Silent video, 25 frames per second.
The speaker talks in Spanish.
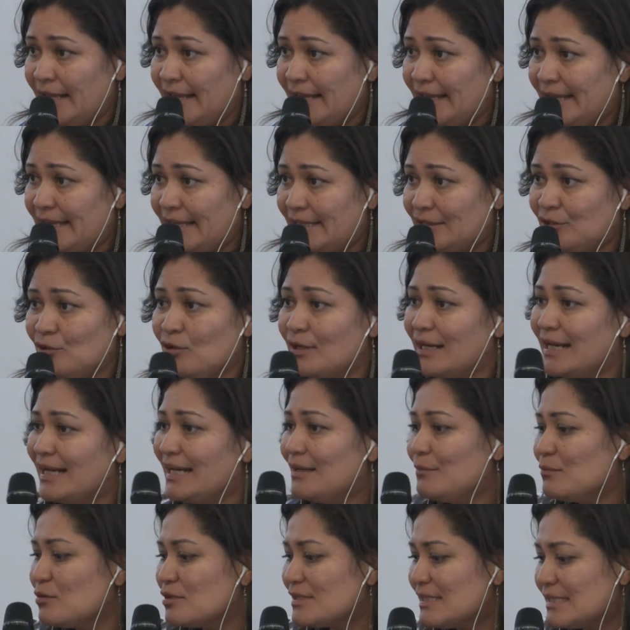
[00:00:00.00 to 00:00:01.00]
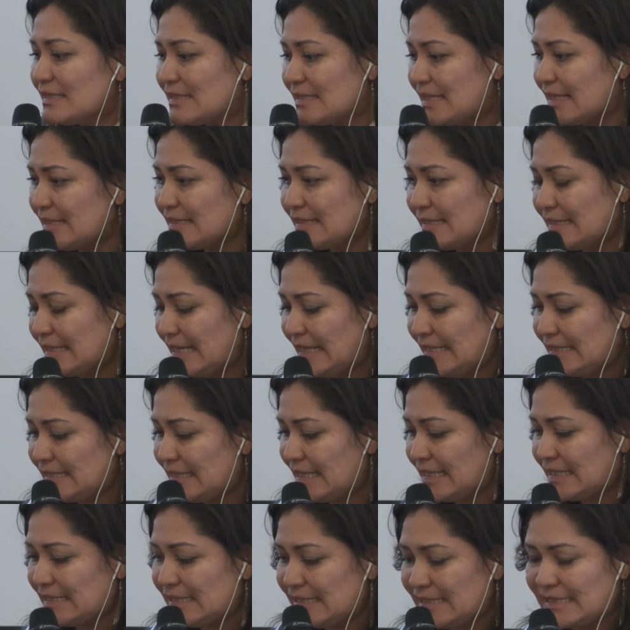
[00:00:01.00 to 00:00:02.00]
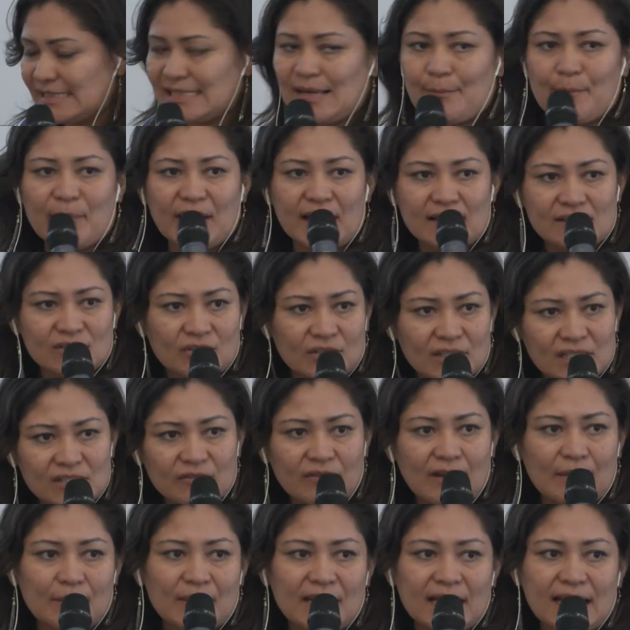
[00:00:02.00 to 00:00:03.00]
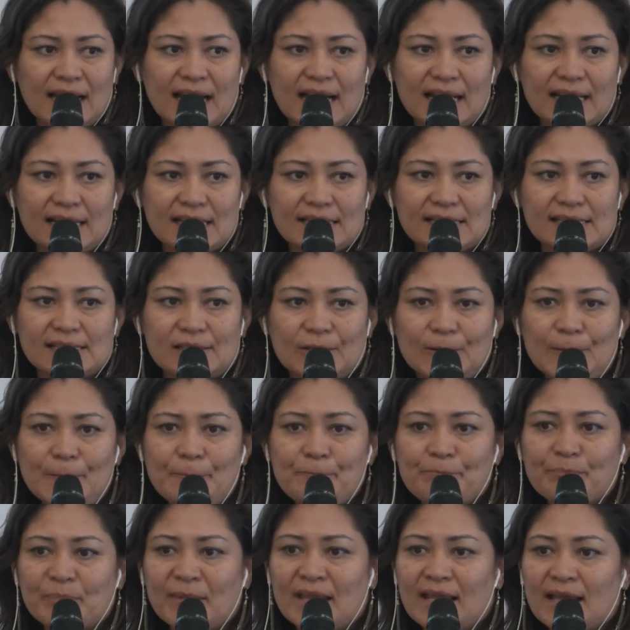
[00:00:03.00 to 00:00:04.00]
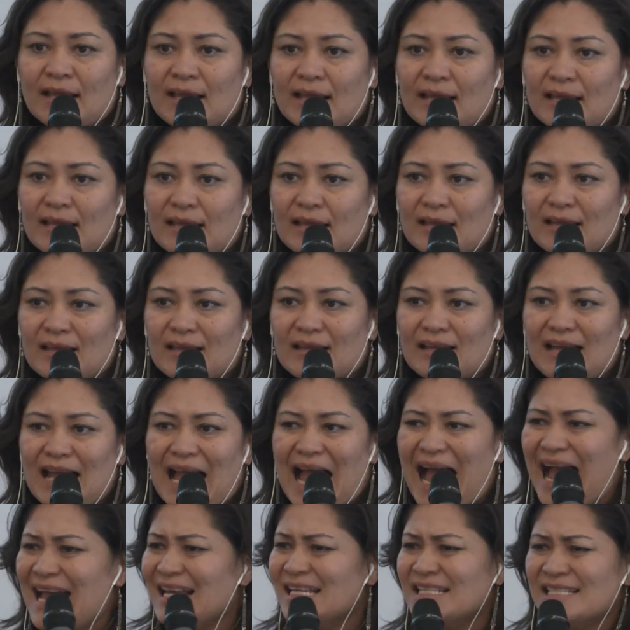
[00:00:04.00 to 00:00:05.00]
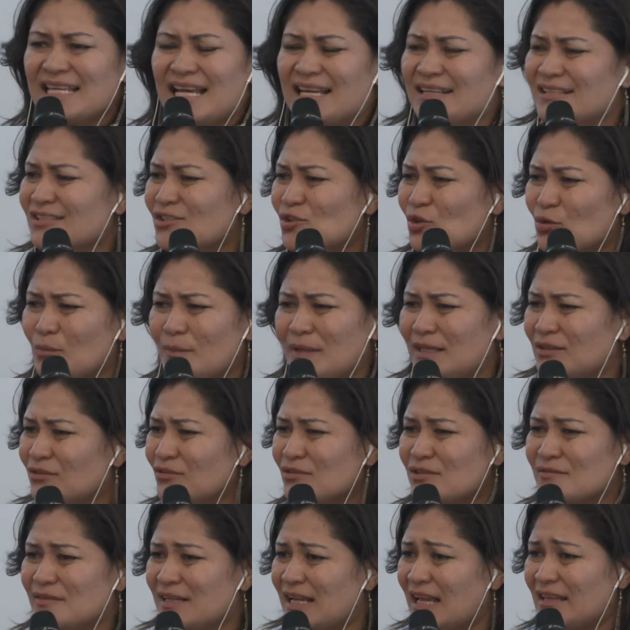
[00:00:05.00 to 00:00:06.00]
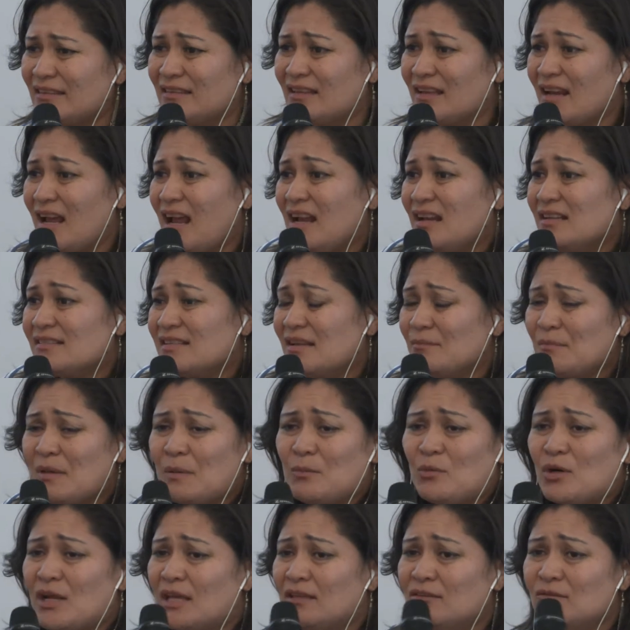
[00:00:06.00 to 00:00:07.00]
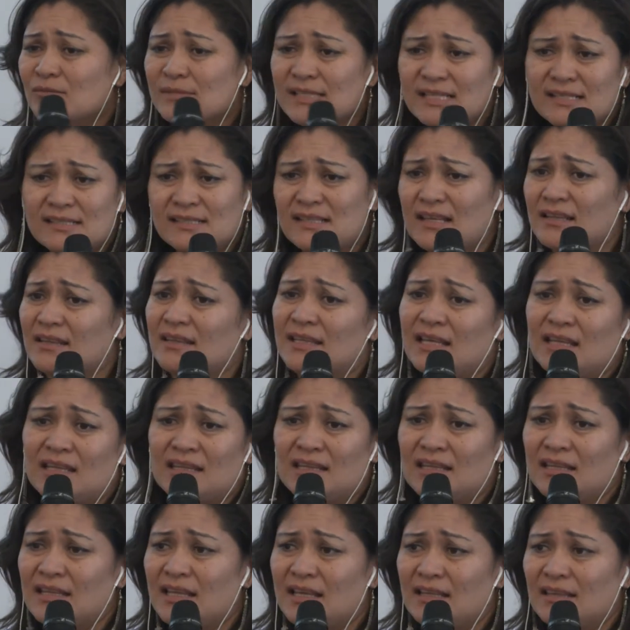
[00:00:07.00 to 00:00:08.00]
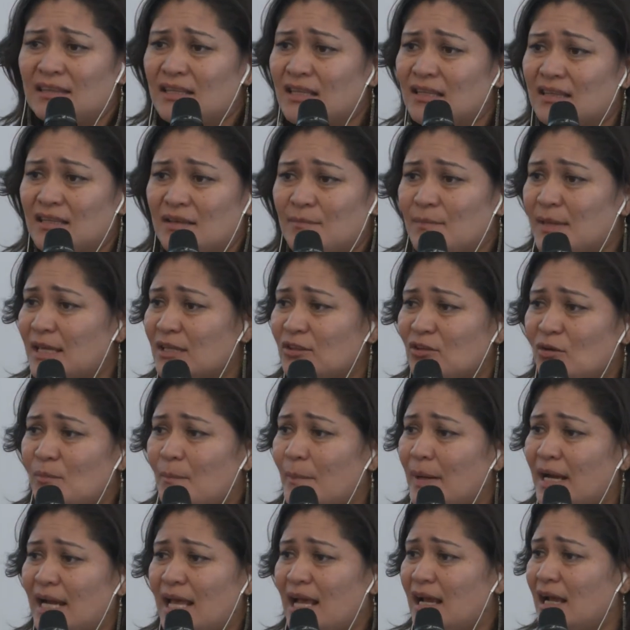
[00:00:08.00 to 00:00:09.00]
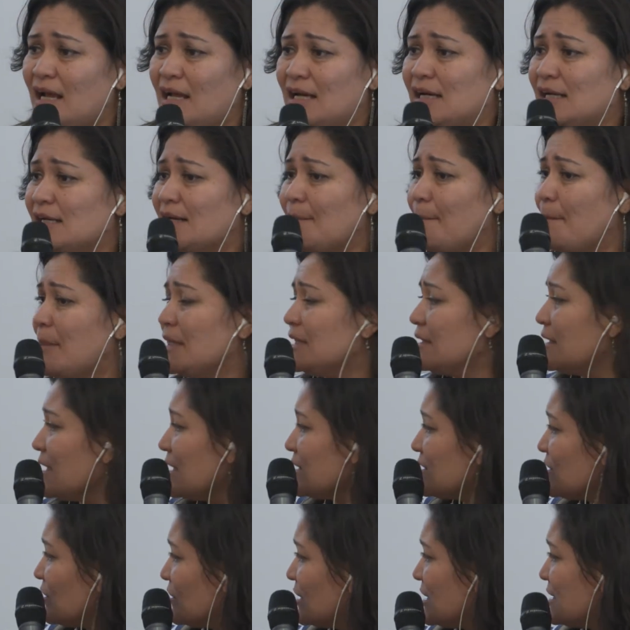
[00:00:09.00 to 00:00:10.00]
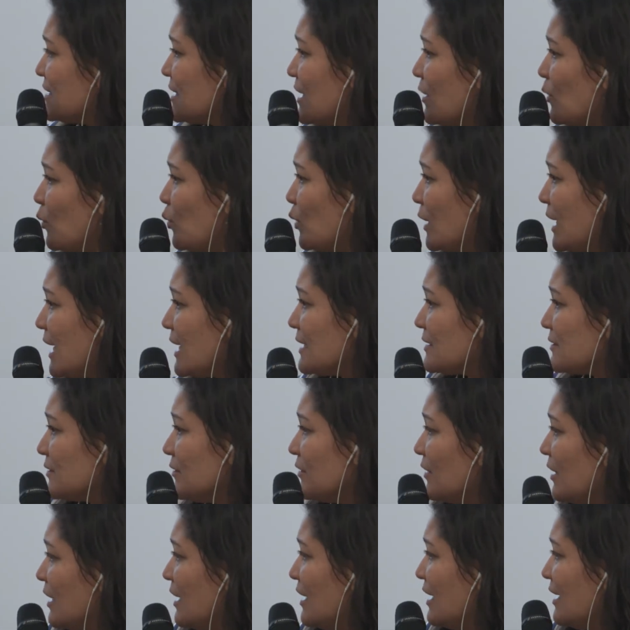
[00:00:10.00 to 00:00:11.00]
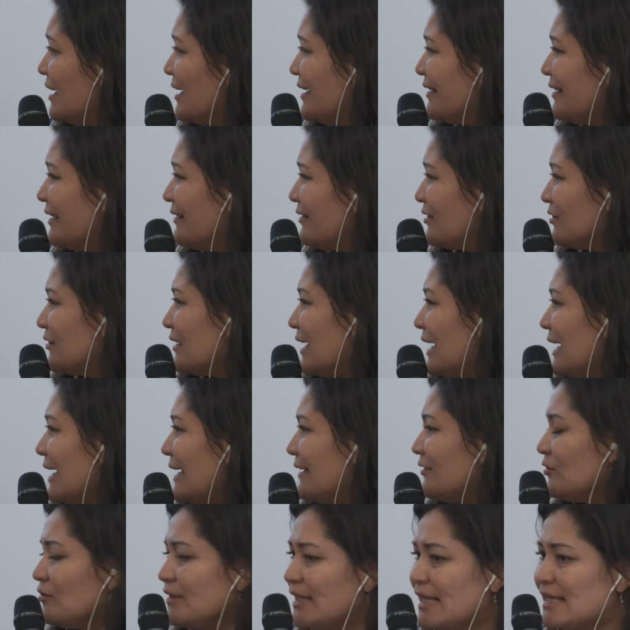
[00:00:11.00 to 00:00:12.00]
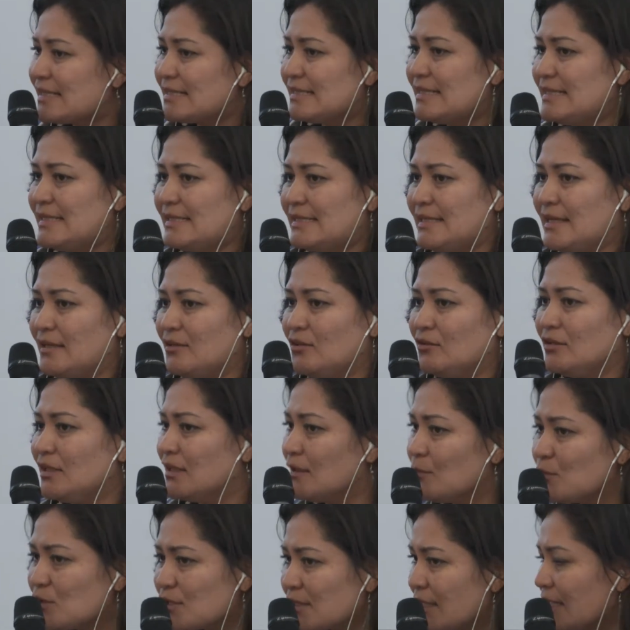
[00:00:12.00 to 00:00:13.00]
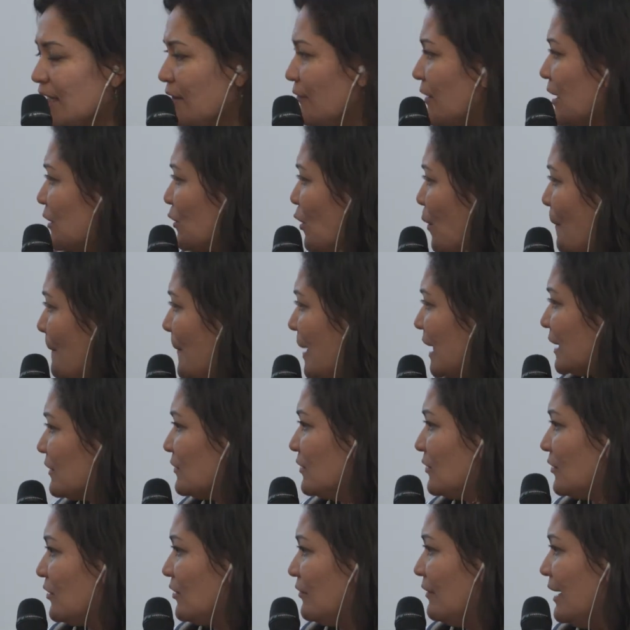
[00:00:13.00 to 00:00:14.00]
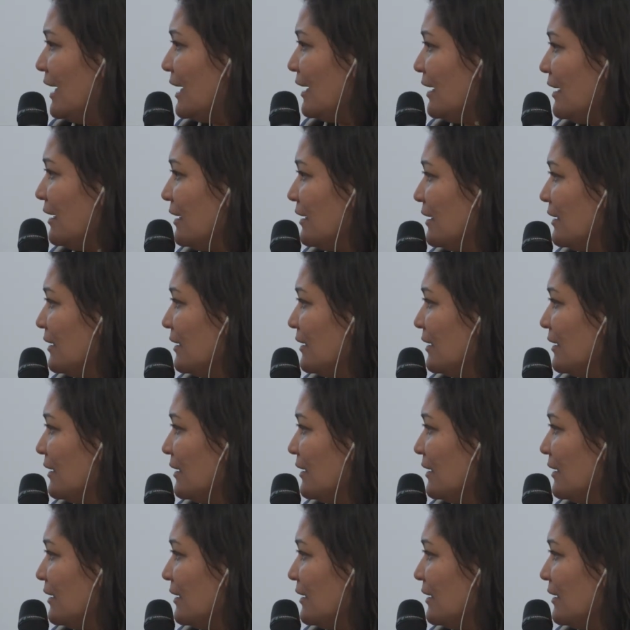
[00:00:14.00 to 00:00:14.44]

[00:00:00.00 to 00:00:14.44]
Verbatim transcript: Eh, no queremos estas, separaciones familiares, ¿no? Eh, hay ya instrumentos bilaterales, hay memorándums de, entendimiento para repatriaciones seguras, eh, o, sea, eso ya existe, no tenemos que llevarlo a un pacto global.